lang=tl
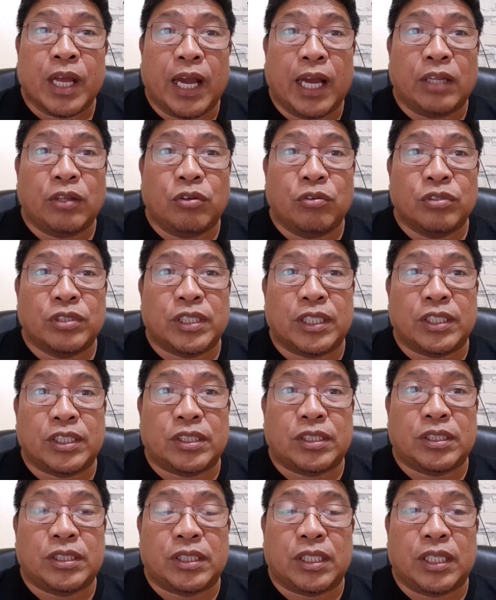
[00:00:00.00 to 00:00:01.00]
etong si,
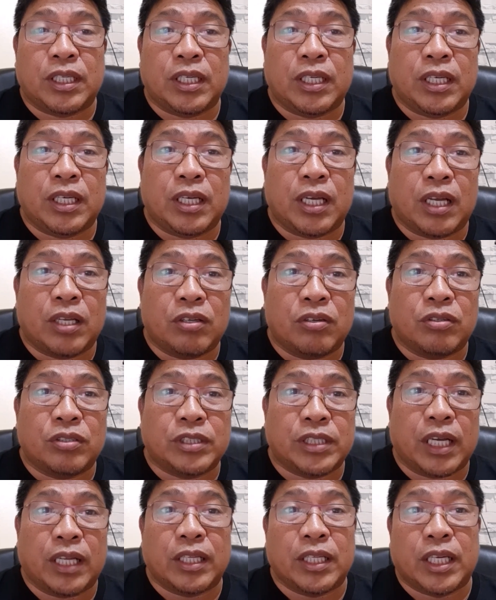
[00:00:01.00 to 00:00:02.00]
si ano,
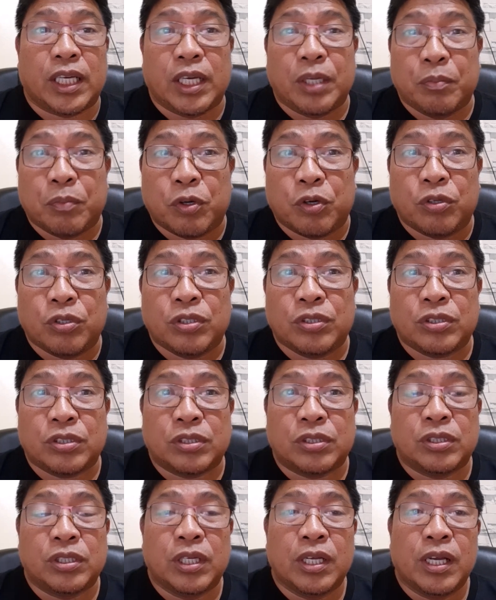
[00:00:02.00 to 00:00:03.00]
Sean
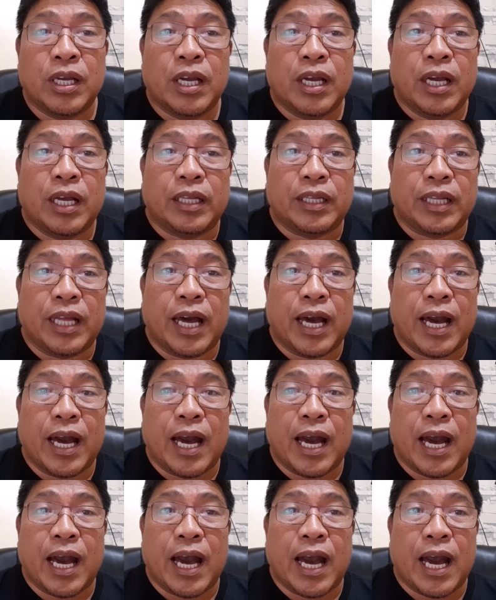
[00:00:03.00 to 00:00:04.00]
Gibbons
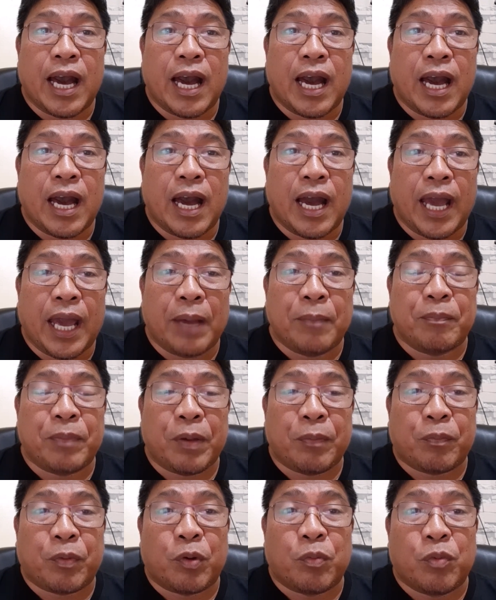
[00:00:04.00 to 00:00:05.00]
na
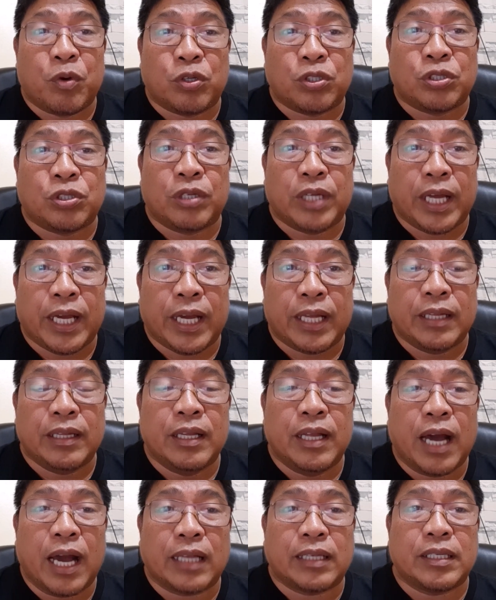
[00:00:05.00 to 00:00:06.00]
MP promotion
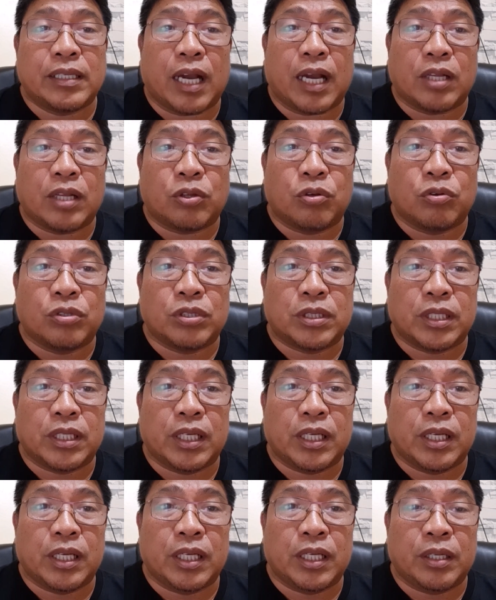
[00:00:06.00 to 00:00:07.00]
head at saka tong
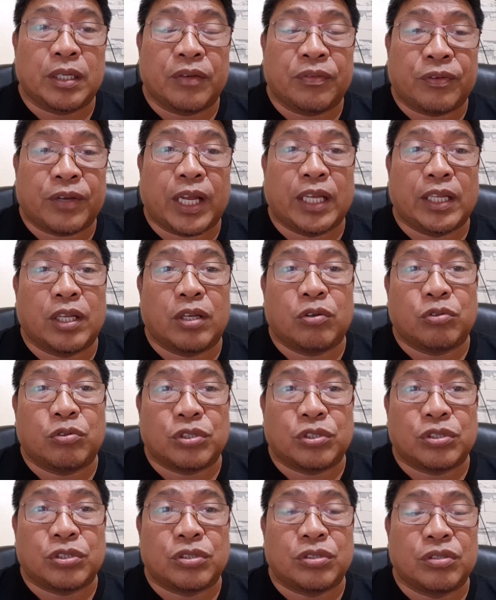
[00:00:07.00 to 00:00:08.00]
si Fred
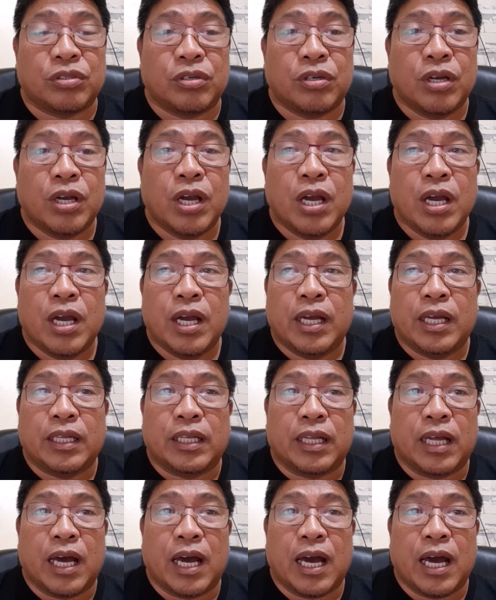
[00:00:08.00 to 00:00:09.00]
Roach, no?
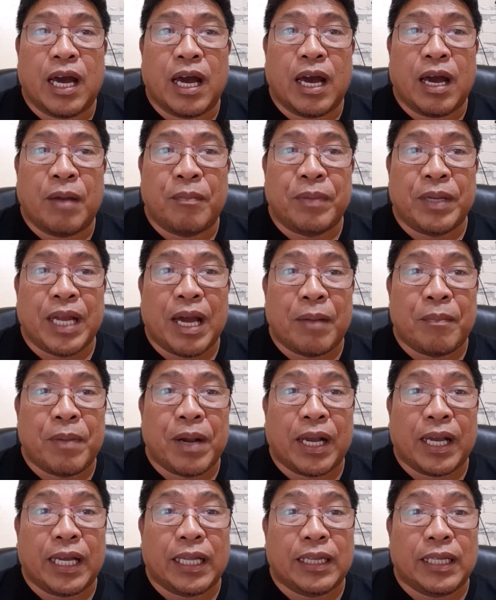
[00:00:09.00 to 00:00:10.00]
na
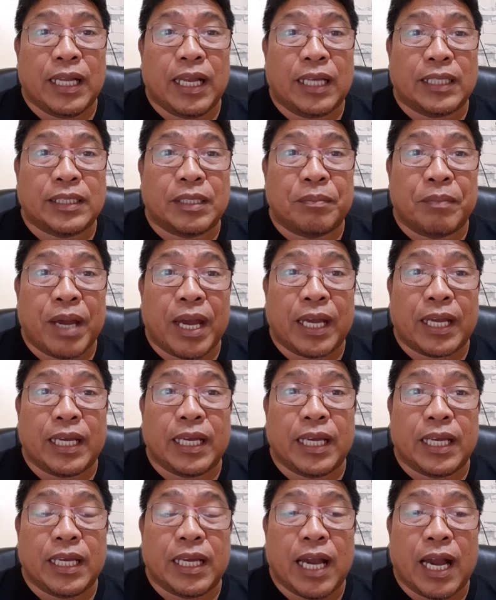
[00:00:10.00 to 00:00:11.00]
binabanggit nila si
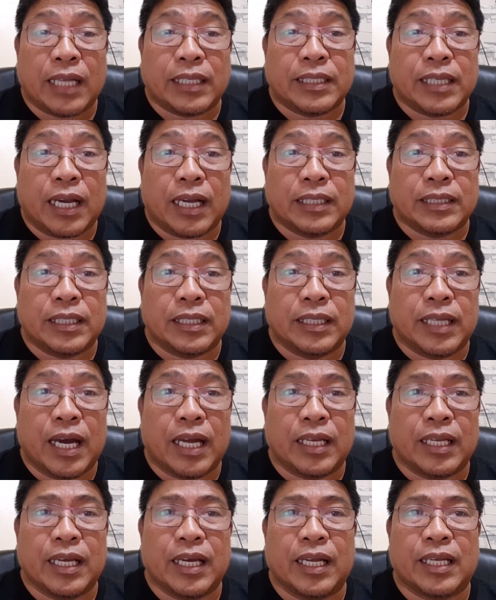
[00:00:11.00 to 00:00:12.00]
Mikey at saka si
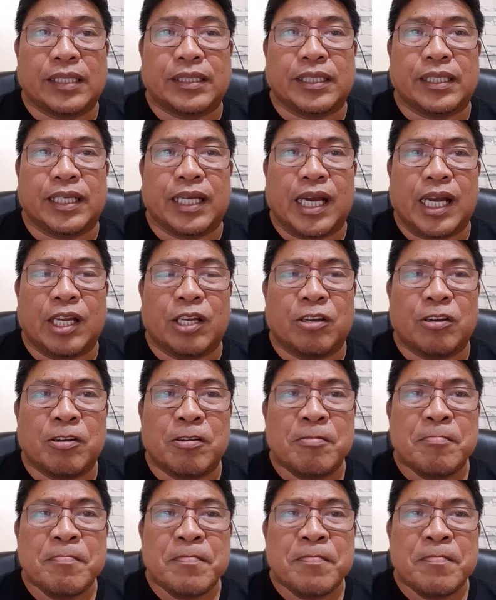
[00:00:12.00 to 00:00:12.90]
Danny Garcia. No?